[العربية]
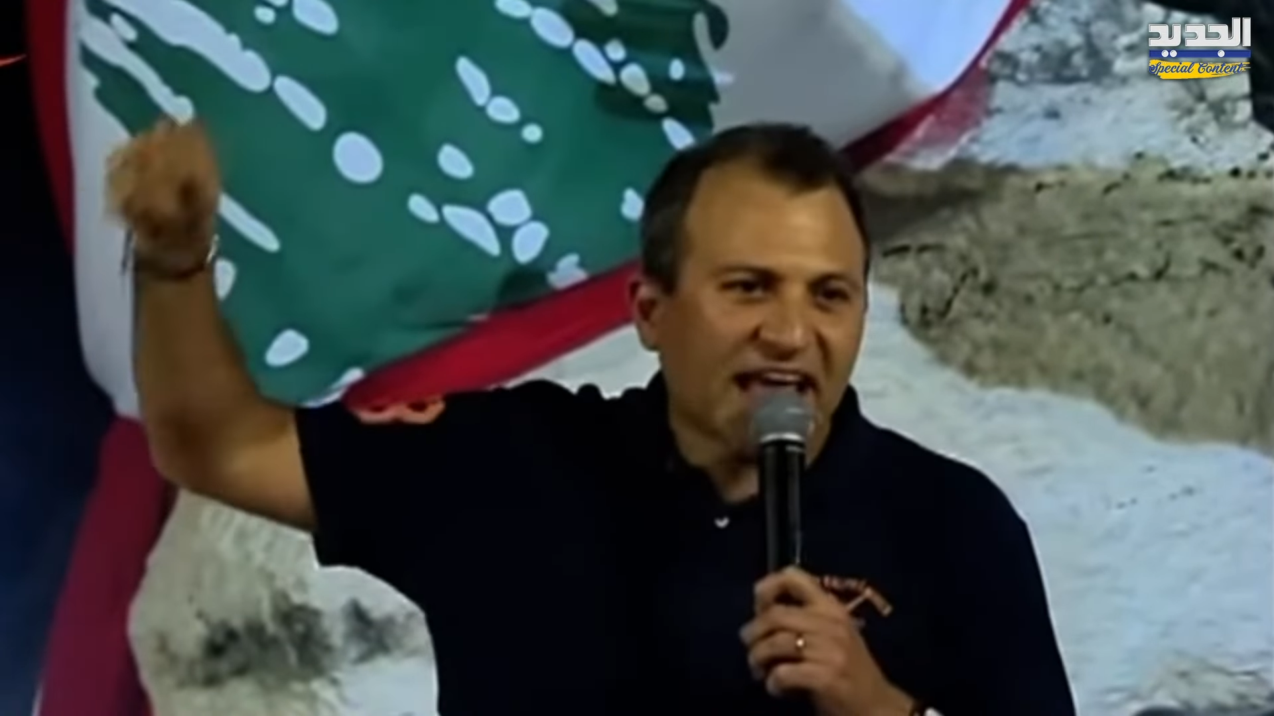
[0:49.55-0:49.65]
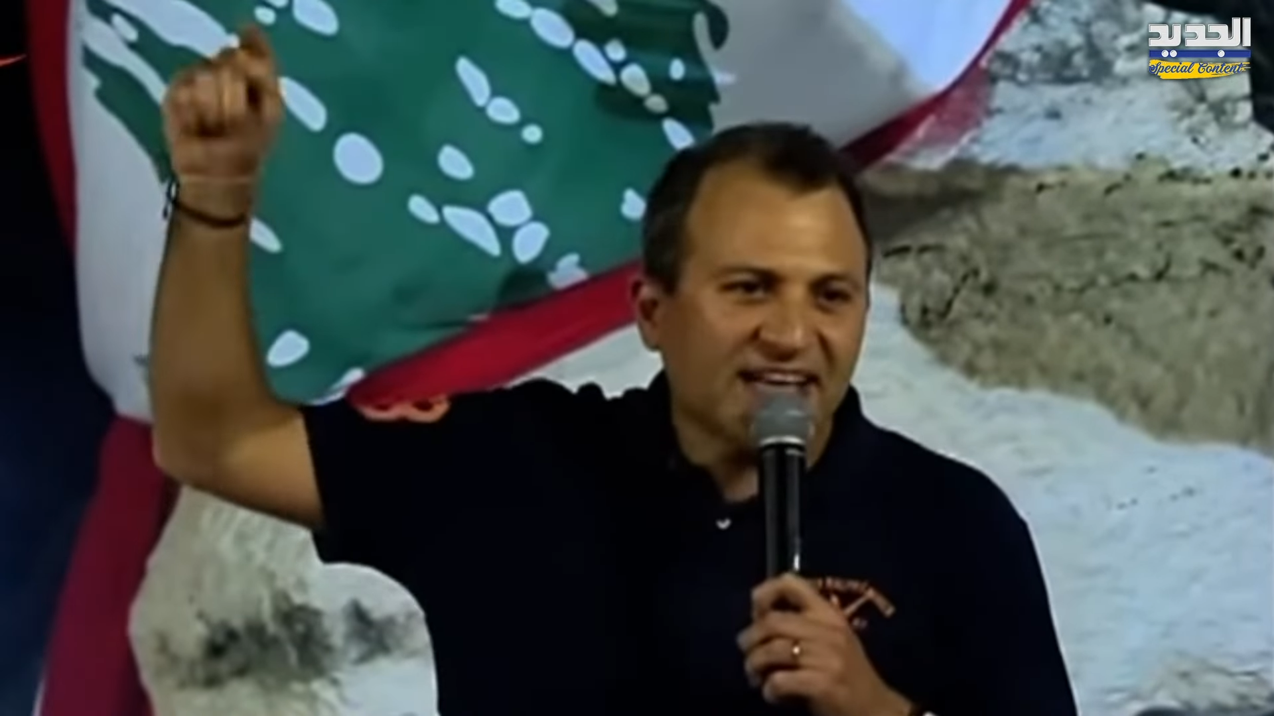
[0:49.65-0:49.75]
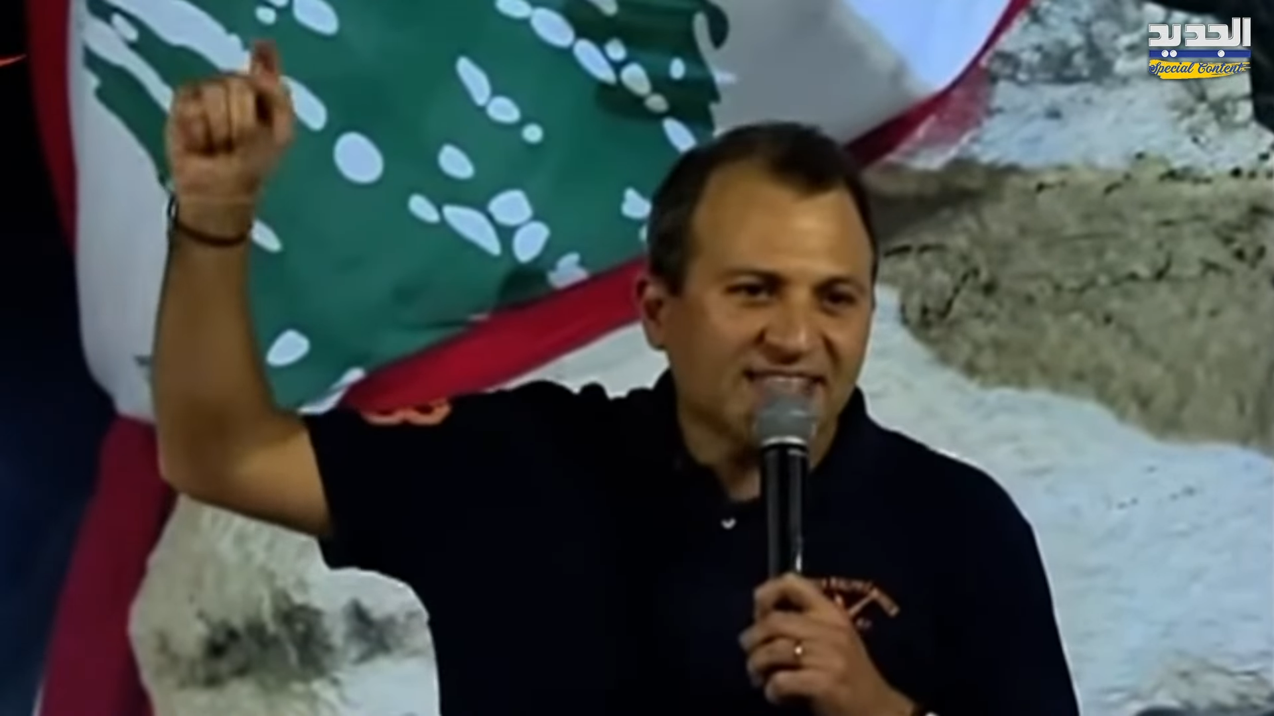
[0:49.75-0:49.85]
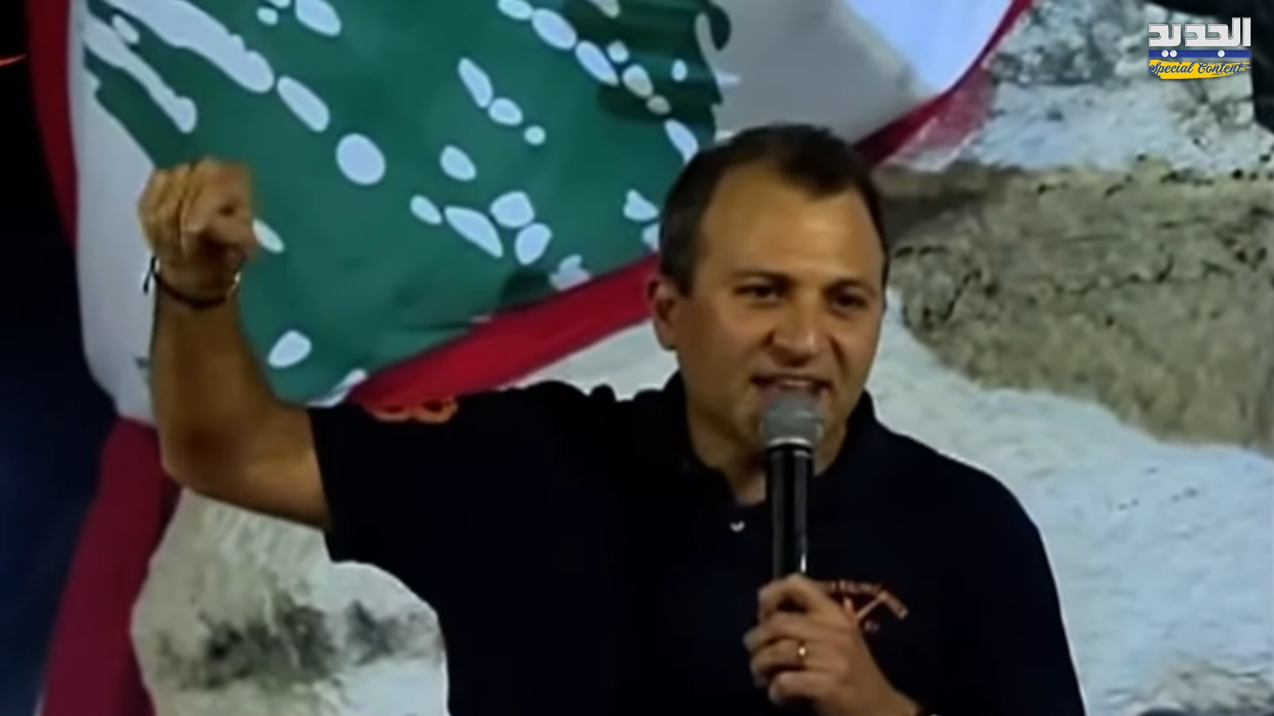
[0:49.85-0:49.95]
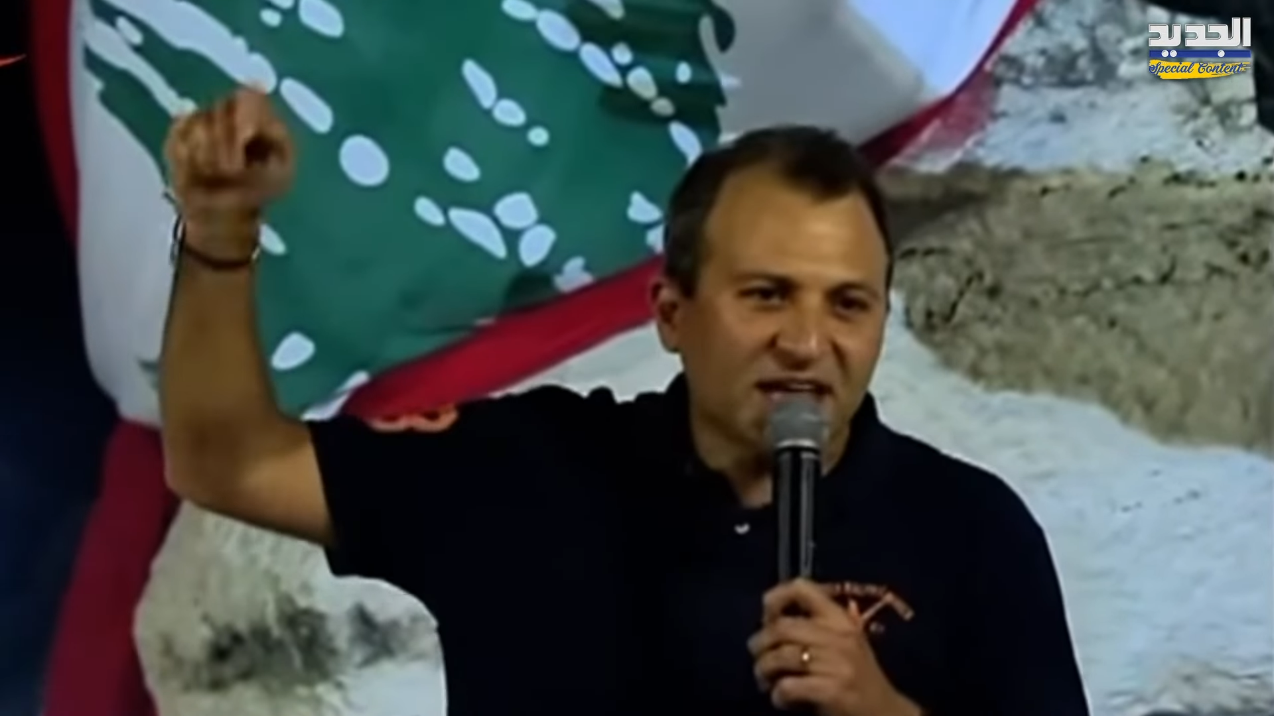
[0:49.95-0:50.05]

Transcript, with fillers: حسن